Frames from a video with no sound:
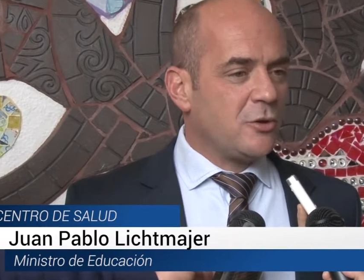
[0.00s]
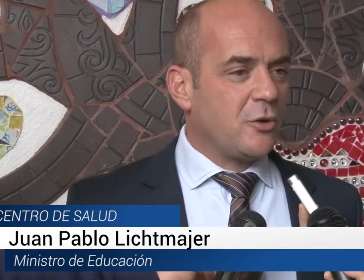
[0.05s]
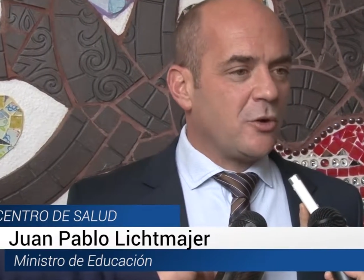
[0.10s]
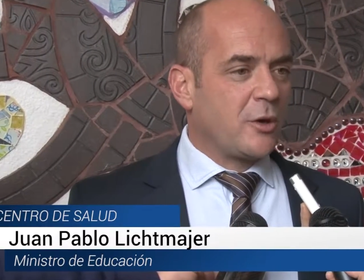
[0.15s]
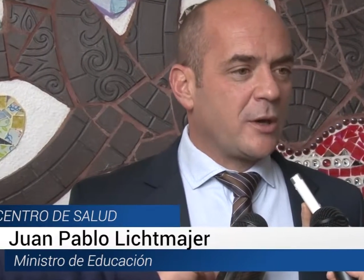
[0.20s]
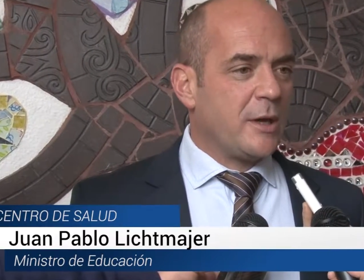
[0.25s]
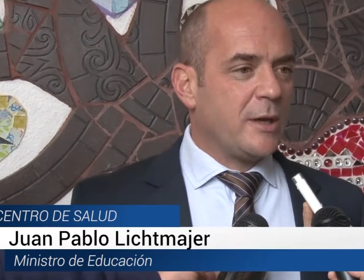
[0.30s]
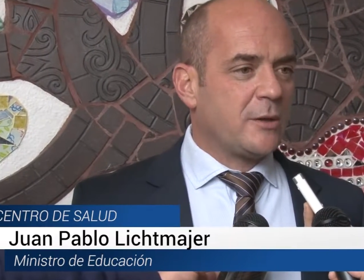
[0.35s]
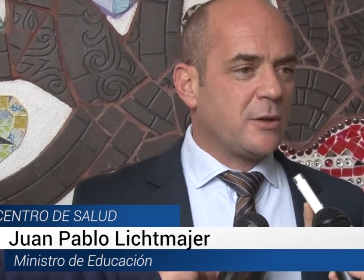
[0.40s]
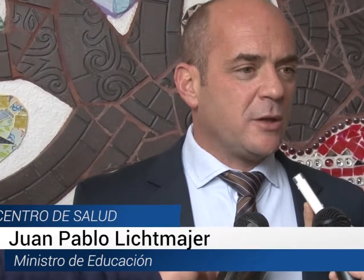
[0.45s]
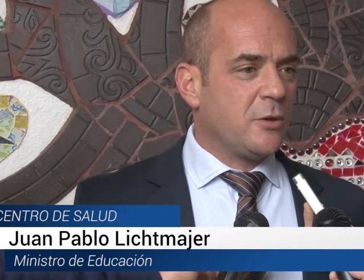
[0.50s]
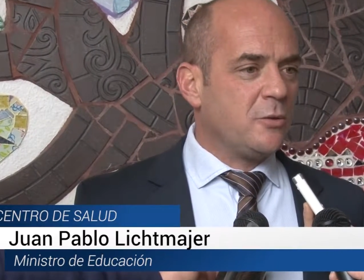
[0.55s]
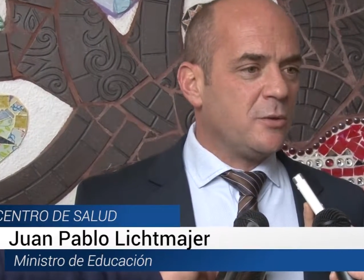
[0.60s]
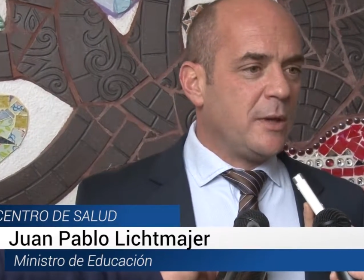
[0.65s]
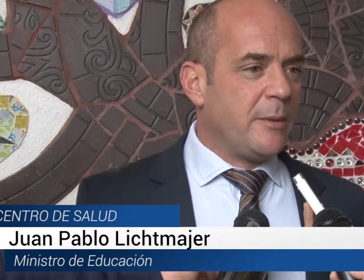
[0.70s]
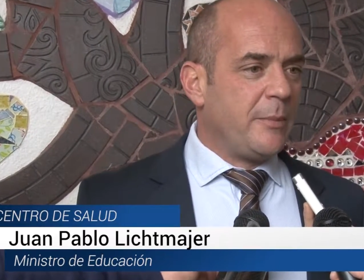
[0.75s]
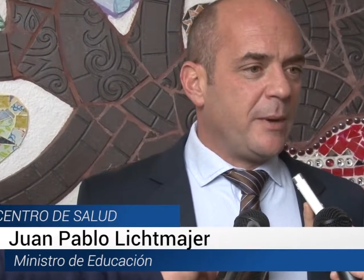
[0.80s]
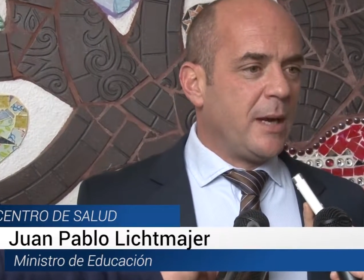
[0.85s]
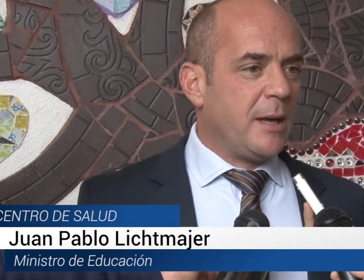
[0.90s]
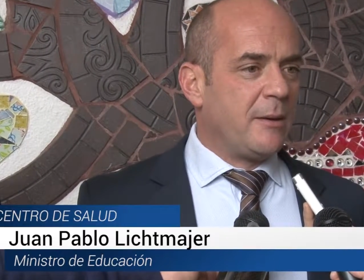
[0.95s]
Yo creo que esta es
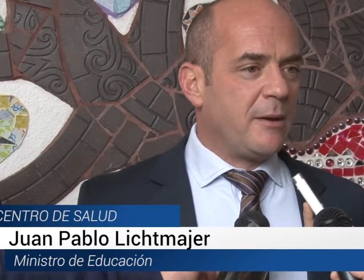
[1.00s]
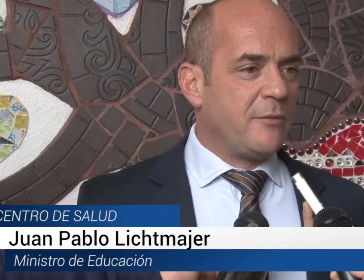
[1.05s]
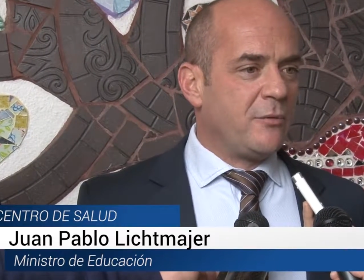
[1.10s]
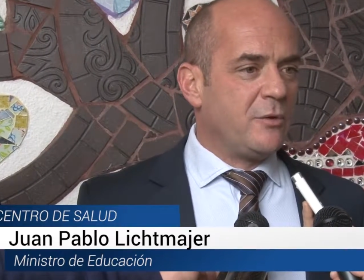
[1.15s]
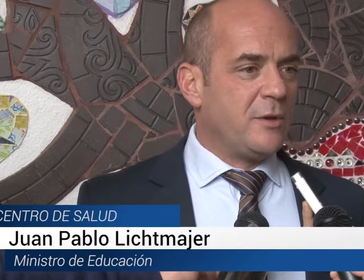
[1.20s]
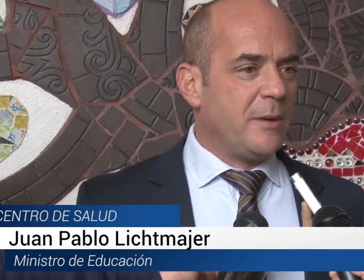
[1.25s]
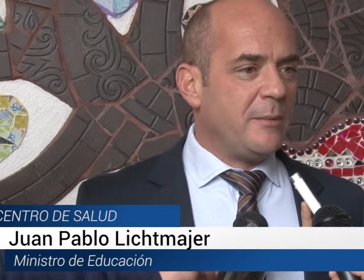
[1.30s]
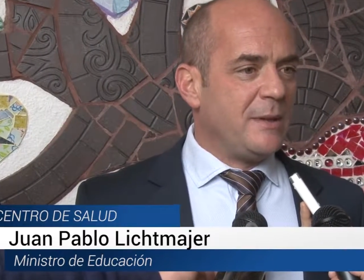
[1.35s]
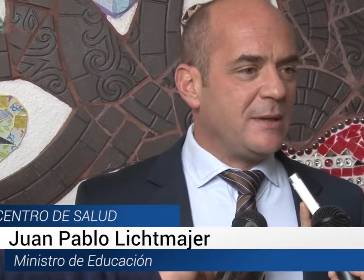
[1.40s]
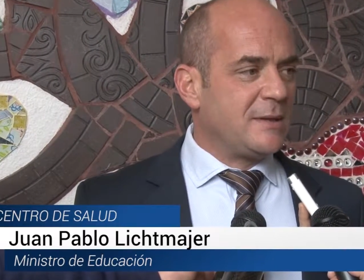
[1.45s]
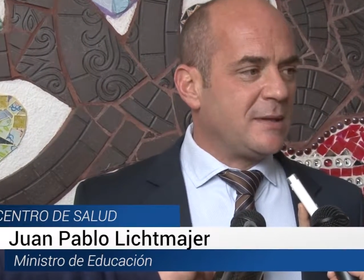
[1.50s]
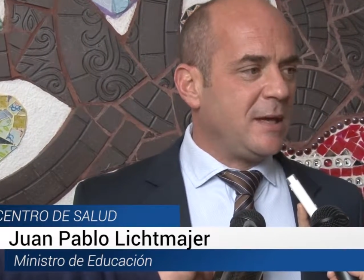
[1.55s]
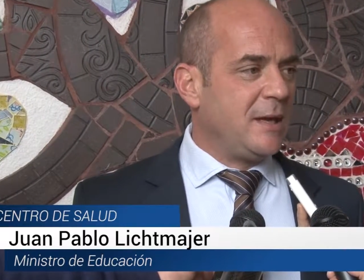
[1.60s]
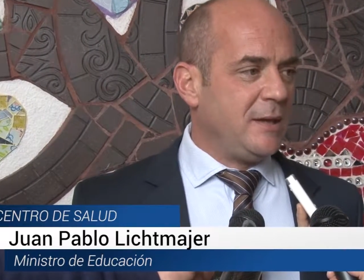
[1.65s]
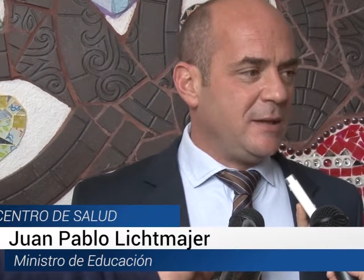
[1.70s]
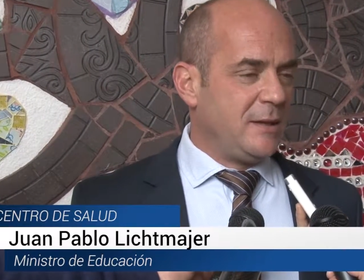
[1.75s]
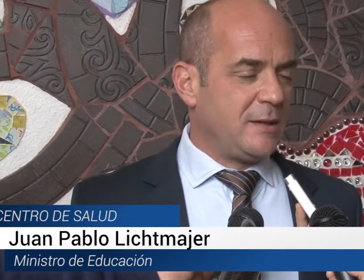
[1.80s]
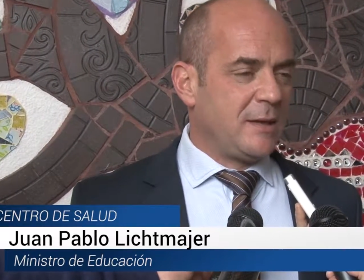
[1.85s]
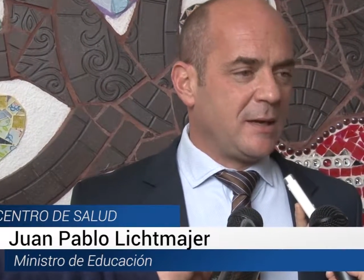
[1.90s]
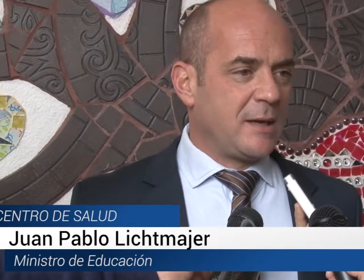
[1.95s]
una palabra fundamental
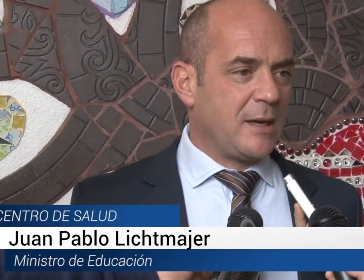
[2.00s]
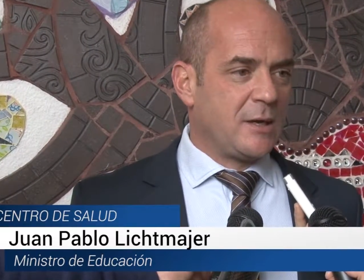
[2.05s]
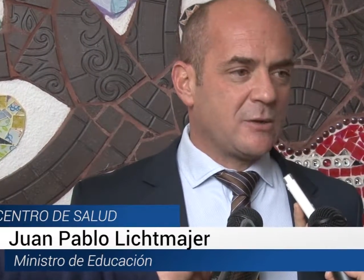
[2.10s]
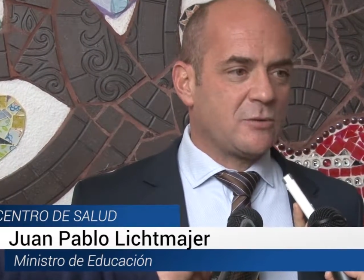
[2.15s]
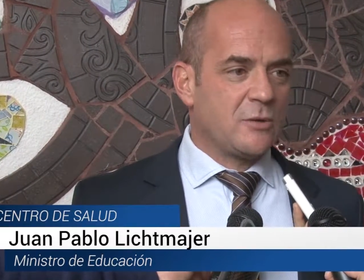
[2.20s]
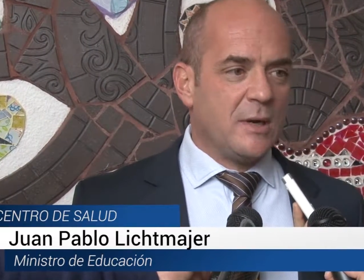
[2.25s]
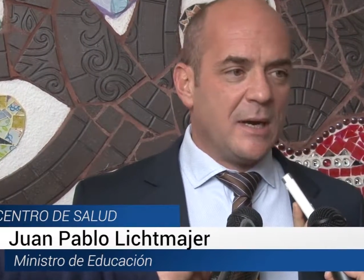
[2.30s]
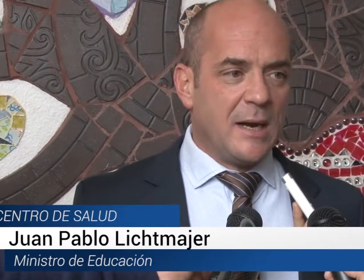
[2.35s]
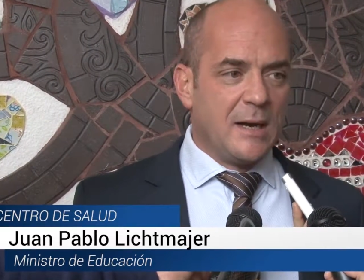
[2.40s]
en este caso. El